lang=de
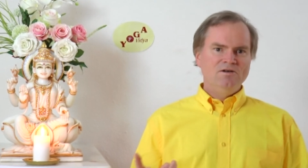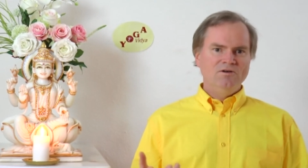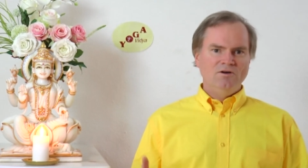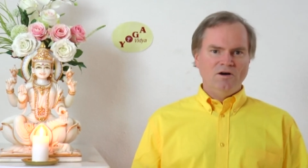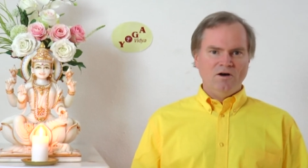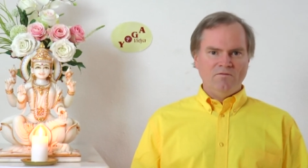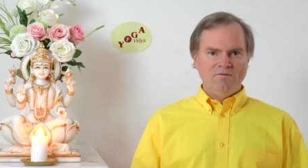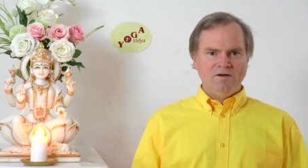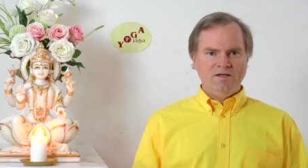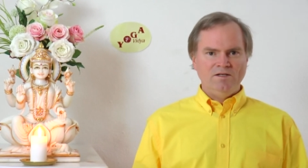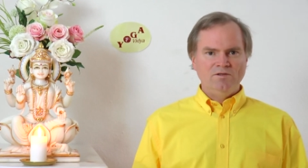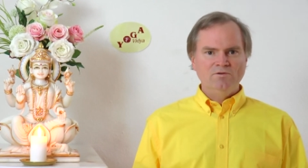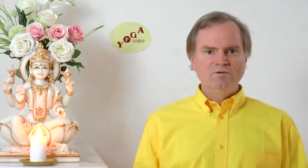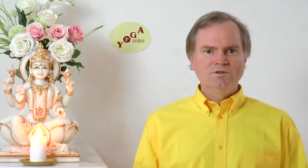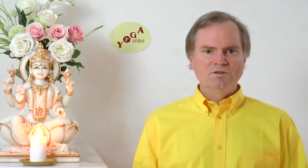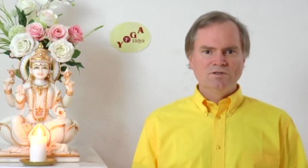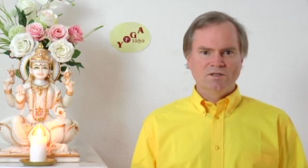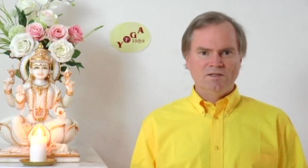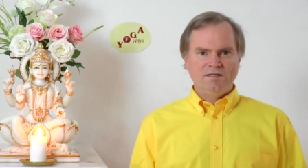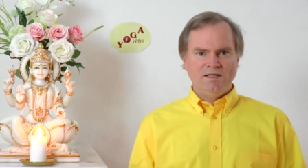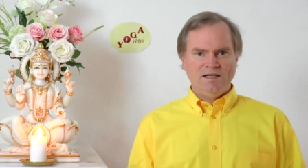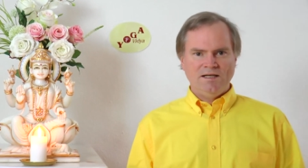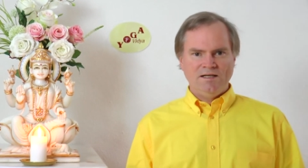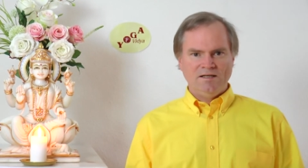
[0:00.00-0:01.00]
Und wenn du
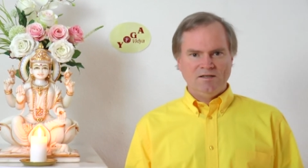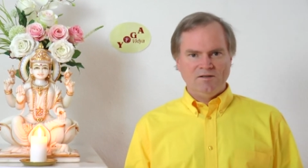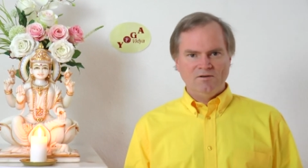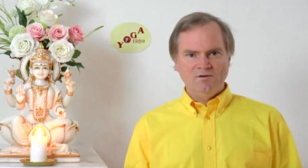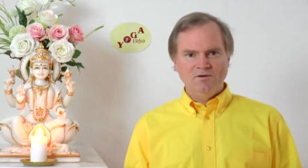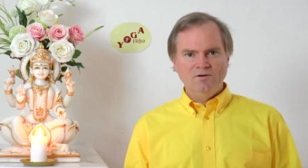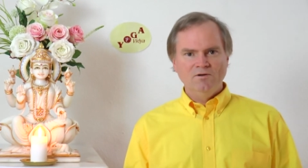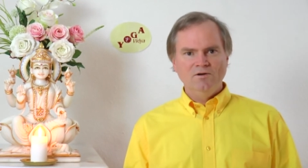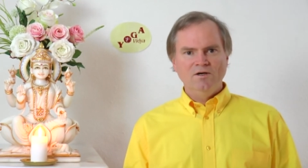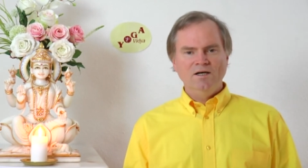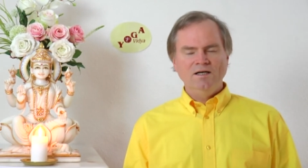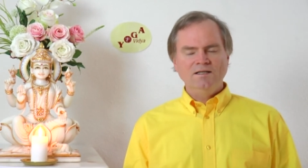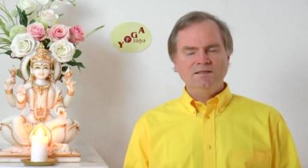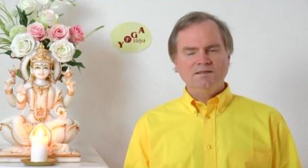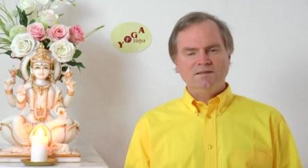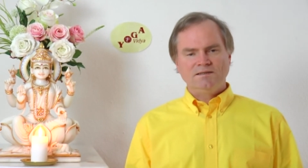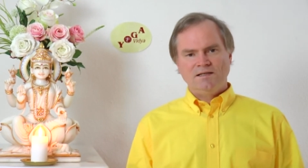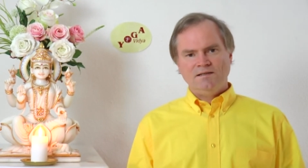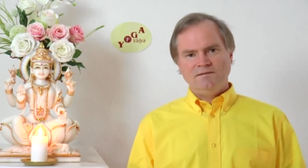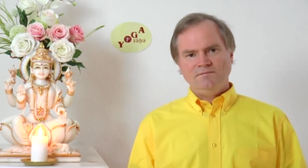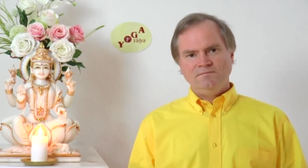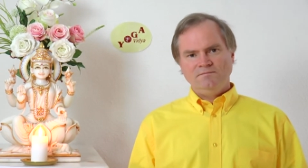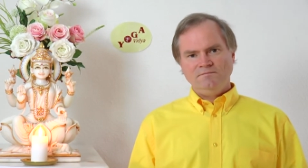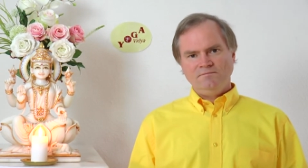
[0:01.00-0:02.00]
zu denen gehörst,
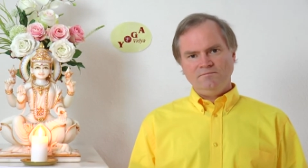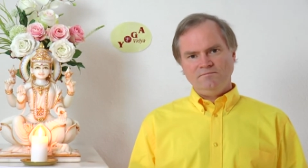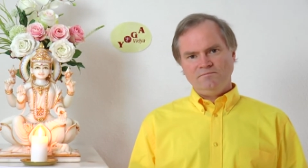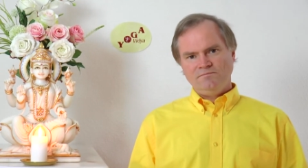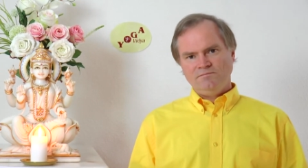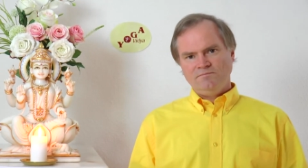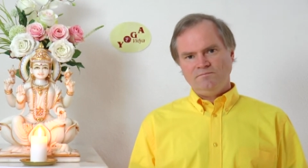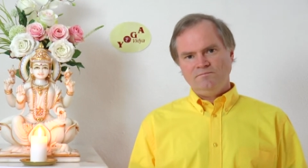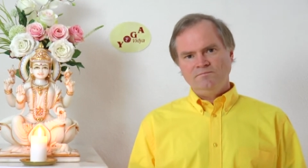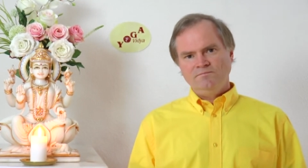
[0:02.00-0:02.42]
dann